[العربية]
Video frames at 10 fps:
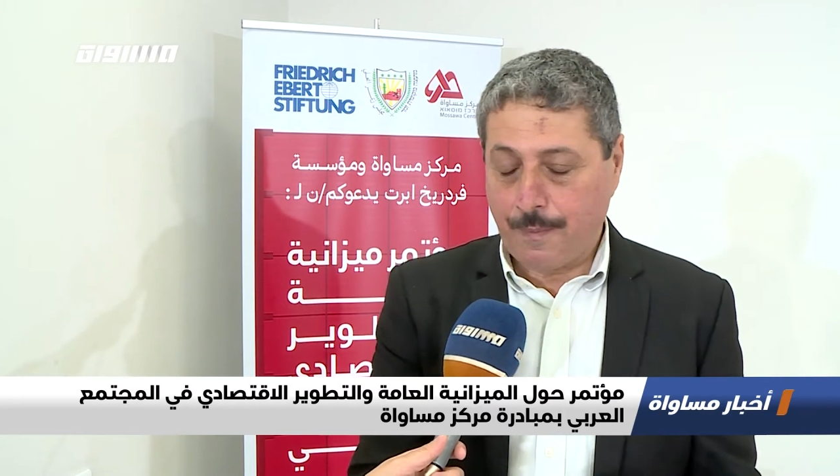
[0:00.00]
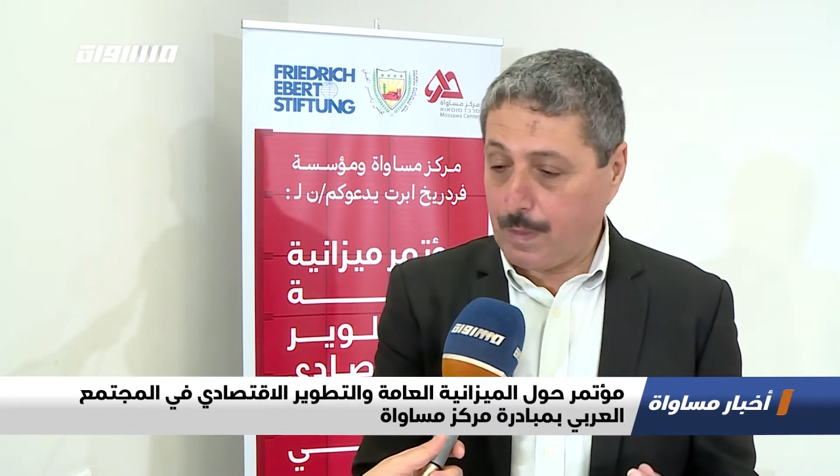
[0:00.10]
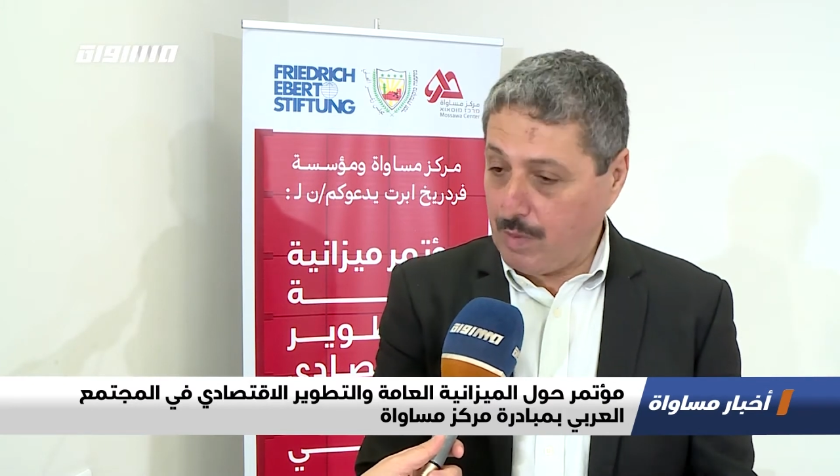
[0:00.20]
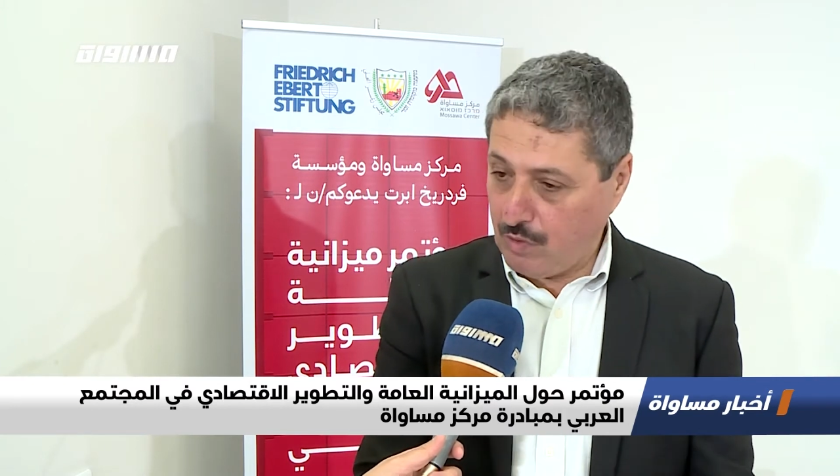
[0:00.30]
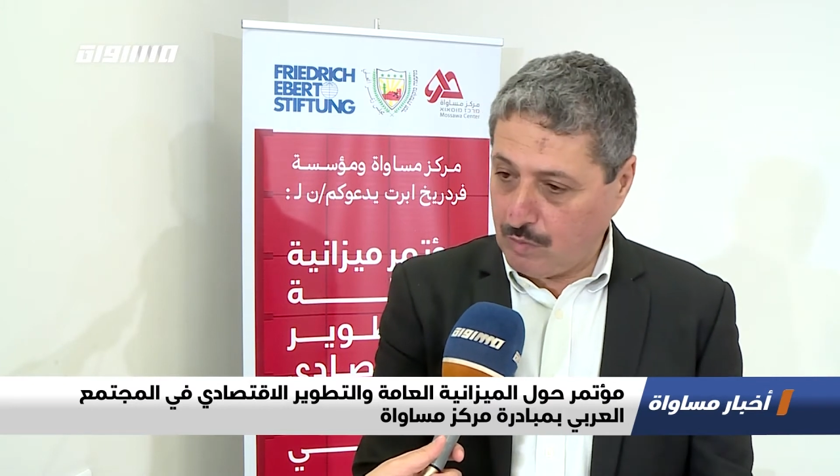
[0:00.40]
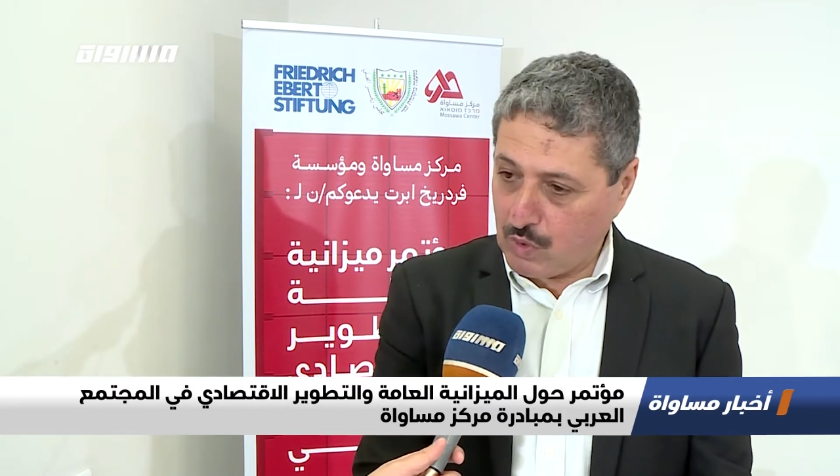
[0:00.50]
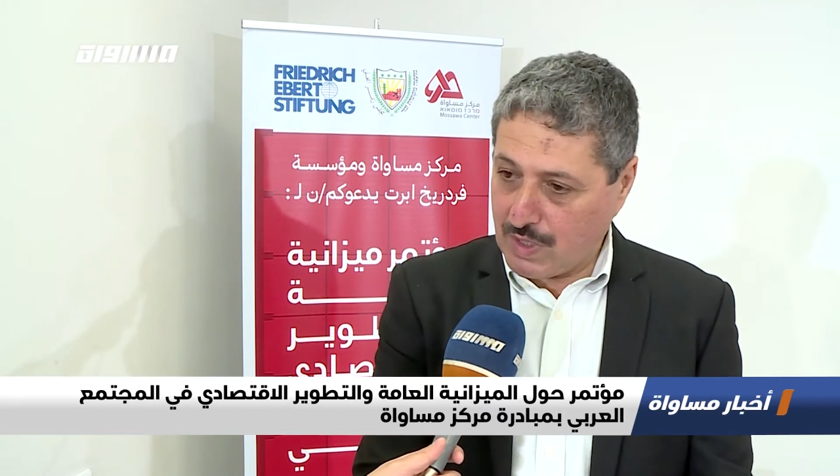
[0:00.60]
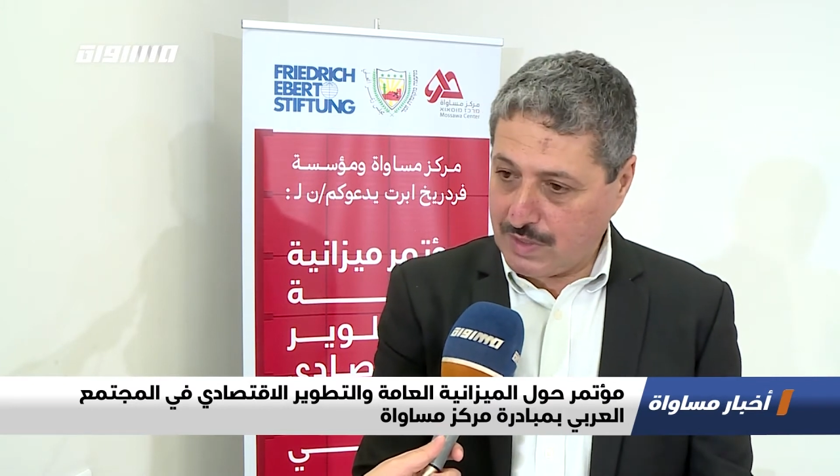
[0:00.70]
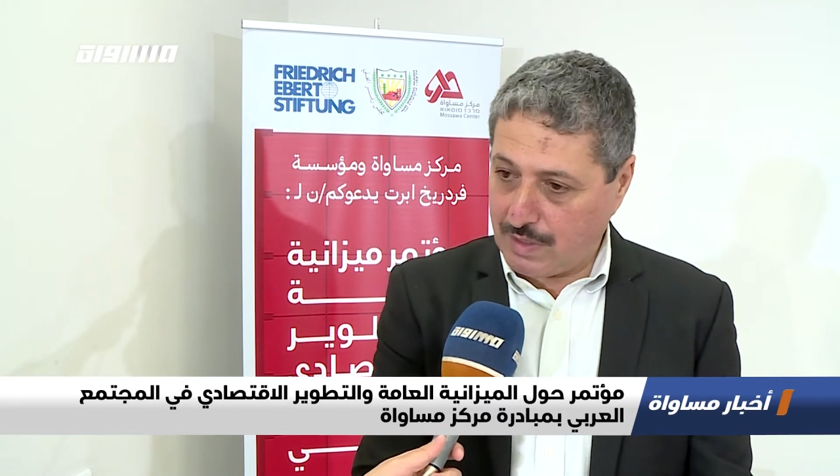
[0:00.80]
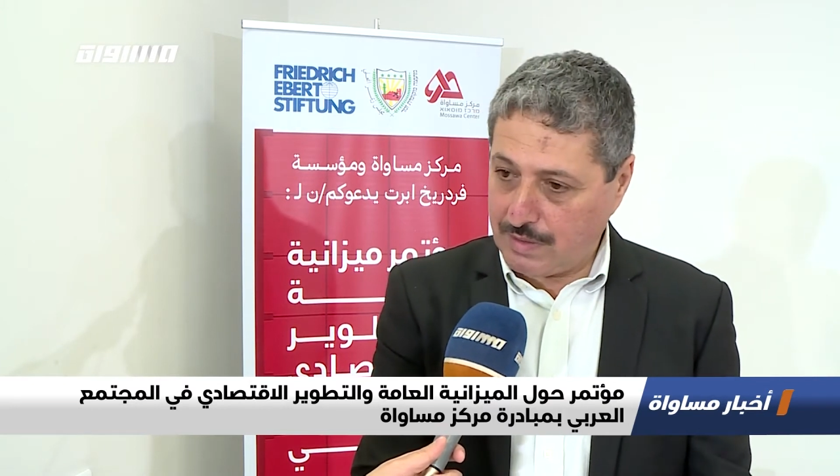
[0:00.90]
بدون
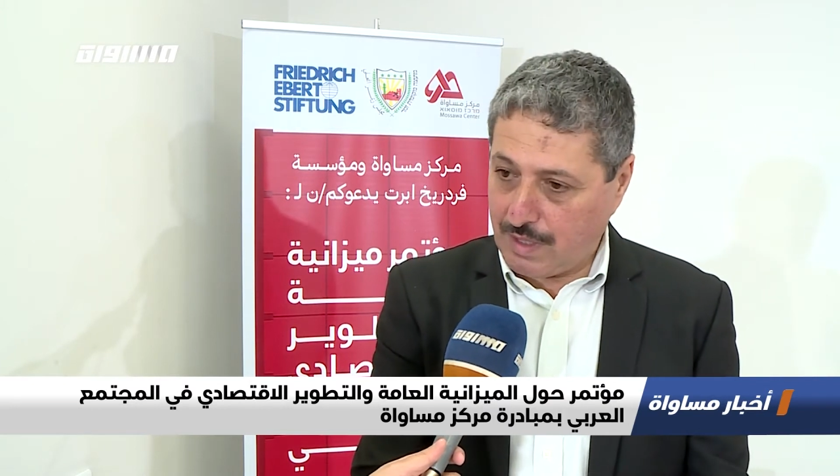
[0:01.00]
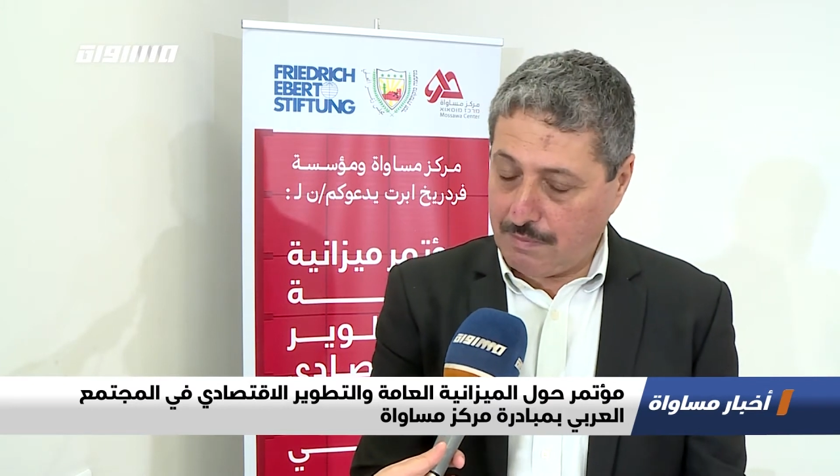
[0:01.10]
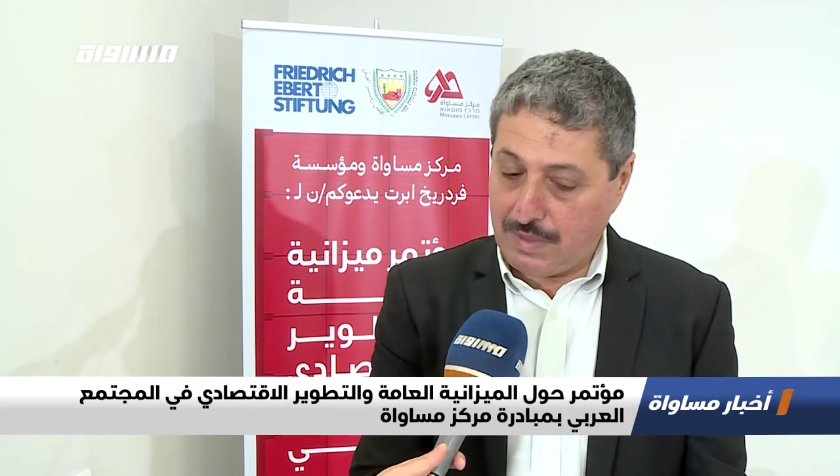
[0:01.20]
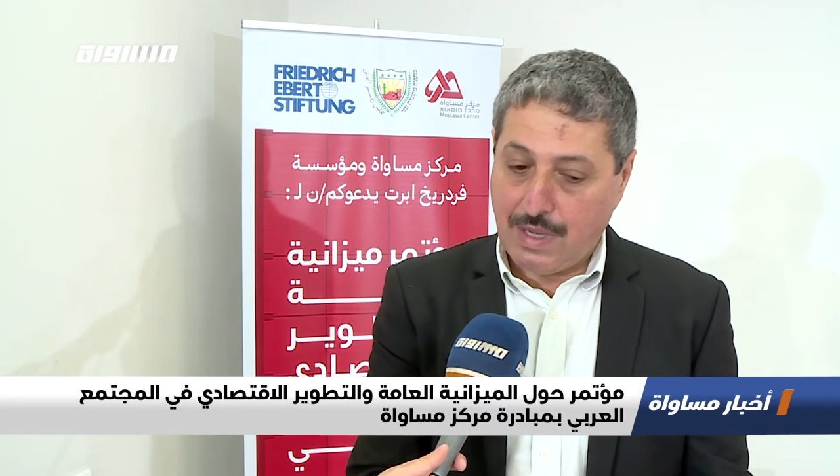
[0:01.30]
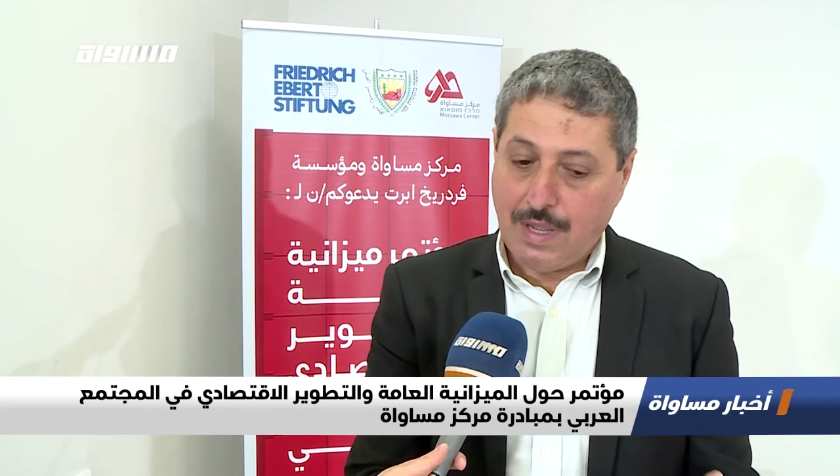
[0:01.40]
مواصلات عامة